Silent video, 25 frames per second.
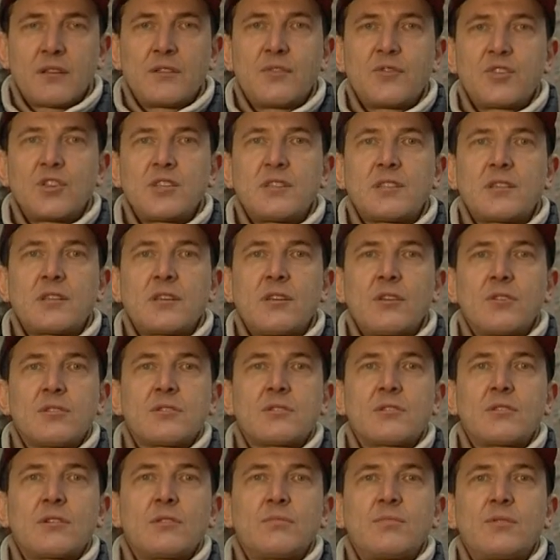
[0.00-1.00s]
wszystkie
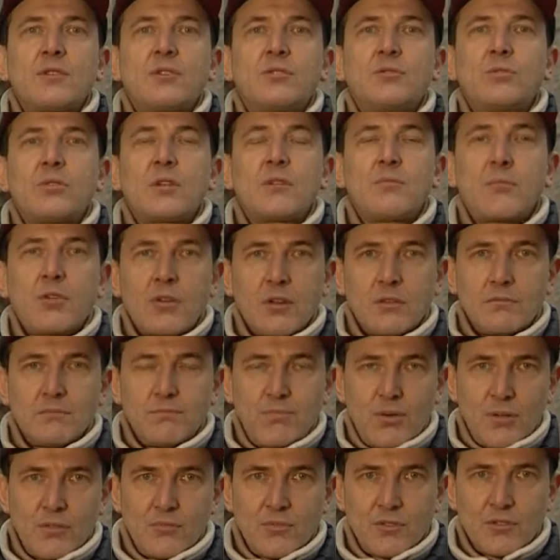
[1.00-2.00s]
osoby, które mogą
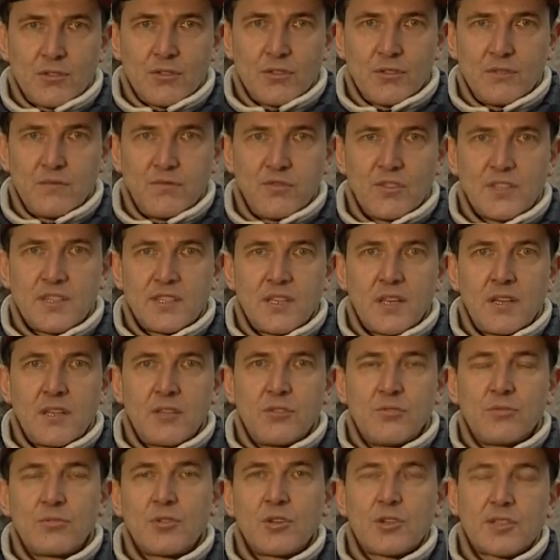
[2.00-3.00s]
pomóc w
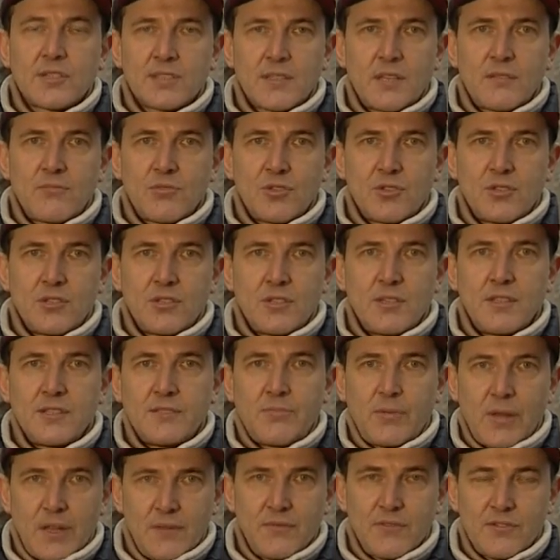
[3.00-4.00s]
ustaleniu tożsamości
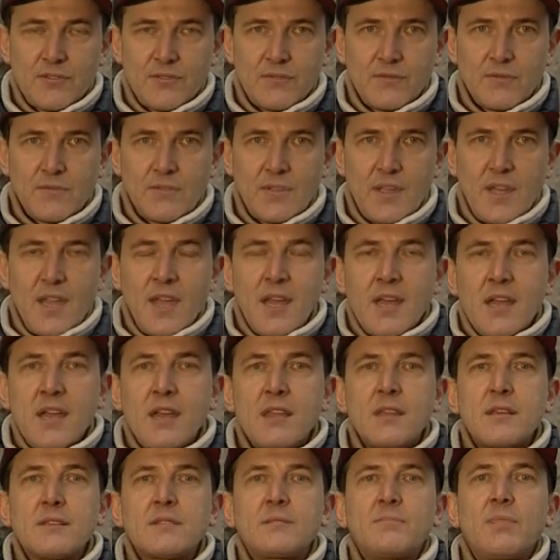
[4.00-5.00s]
sprawców.
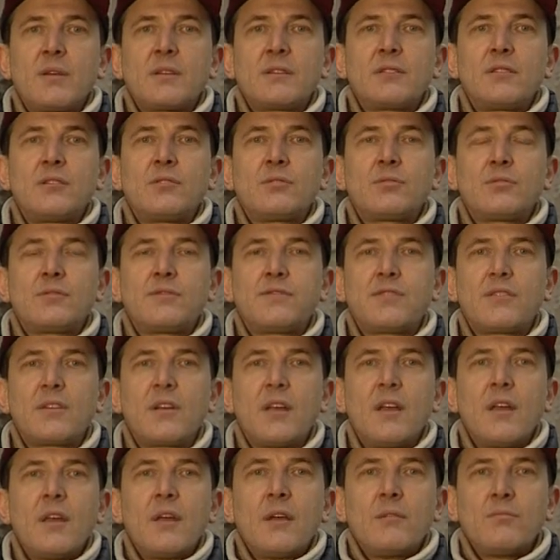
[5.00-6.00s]
Jeden z bandytów
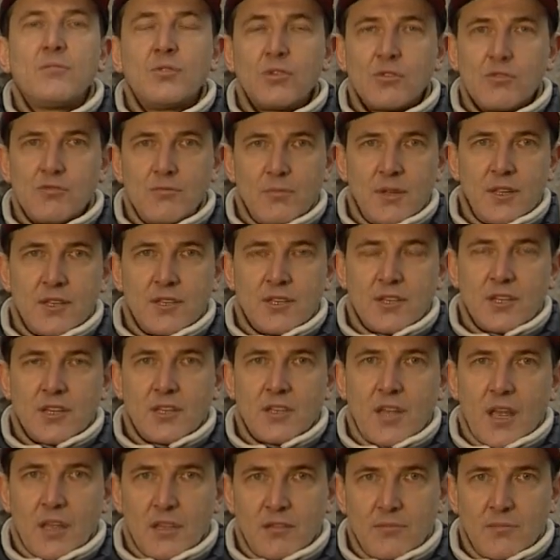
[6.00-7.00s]
mógł mieć
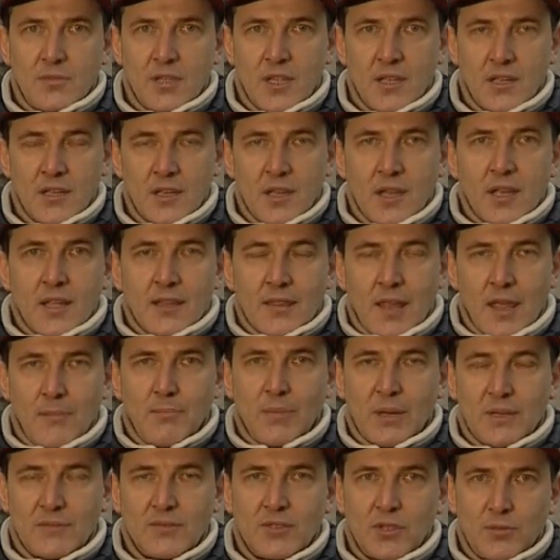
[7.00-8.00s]
na imię
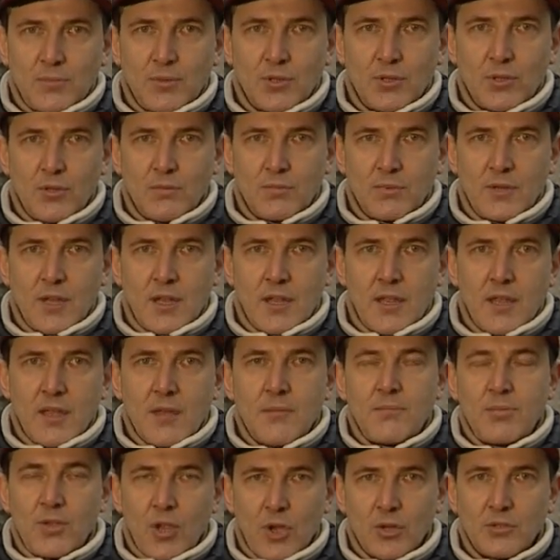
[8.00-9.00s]
najprawdopodobniej
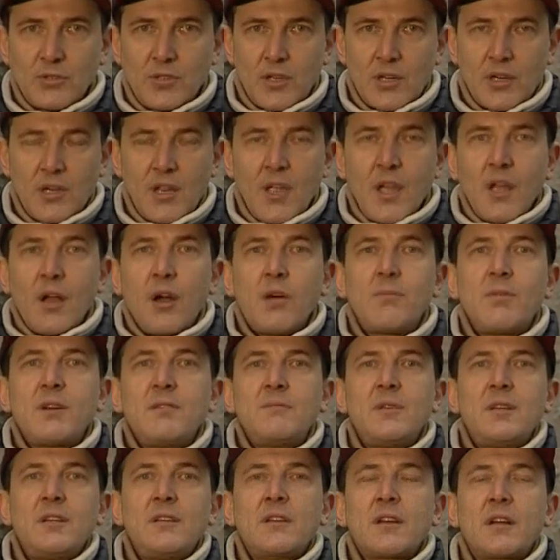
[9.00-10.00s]
Piotr. Obaj
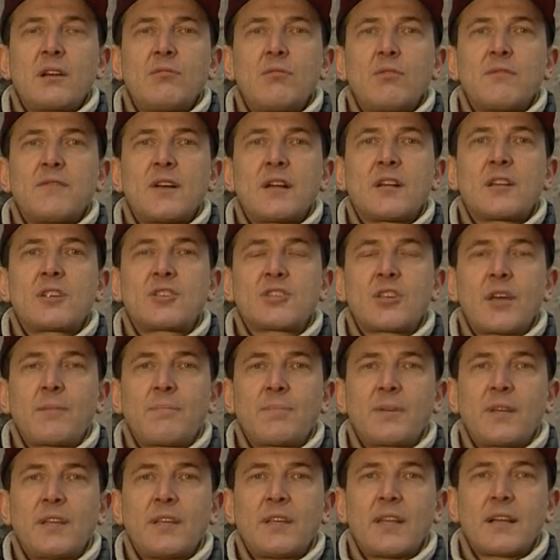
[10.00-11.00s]
mieli na głowach
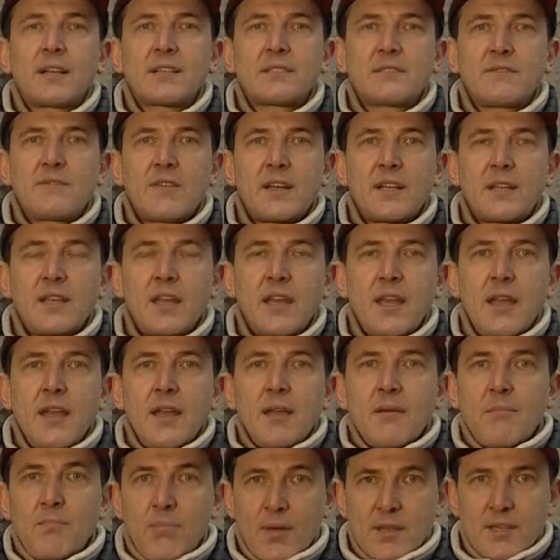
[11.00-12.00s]
czapki, tak zwane
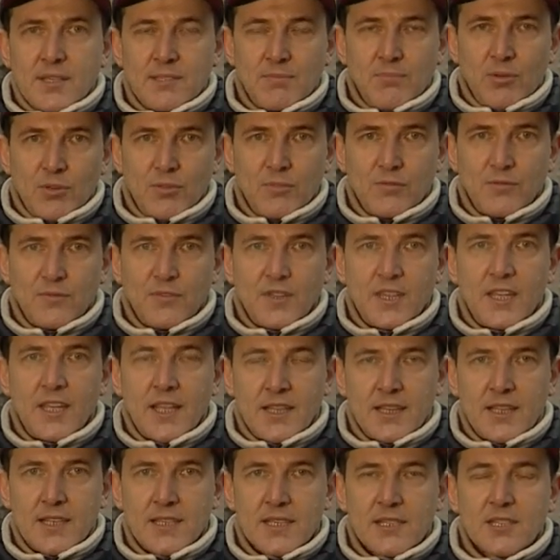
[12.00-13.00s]
bejsbolówki.
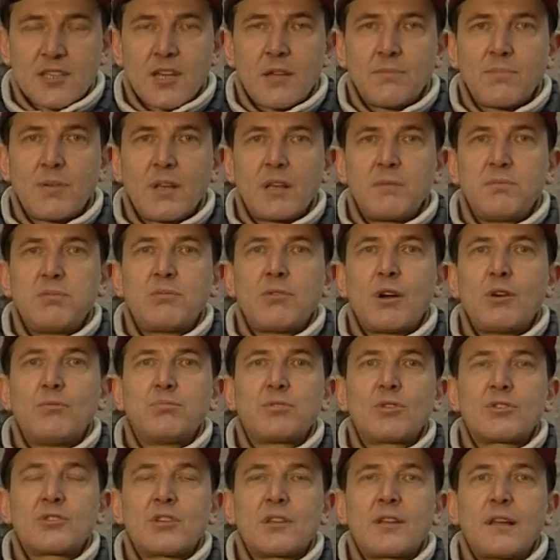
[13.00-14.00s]
Jedna z czapek była
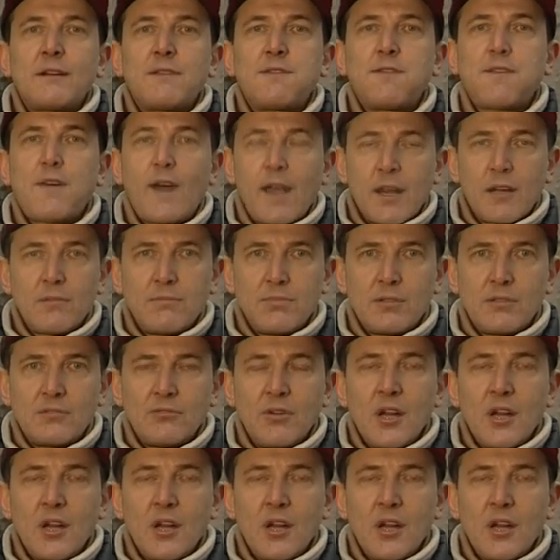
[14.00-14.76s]
ubrudzona farbą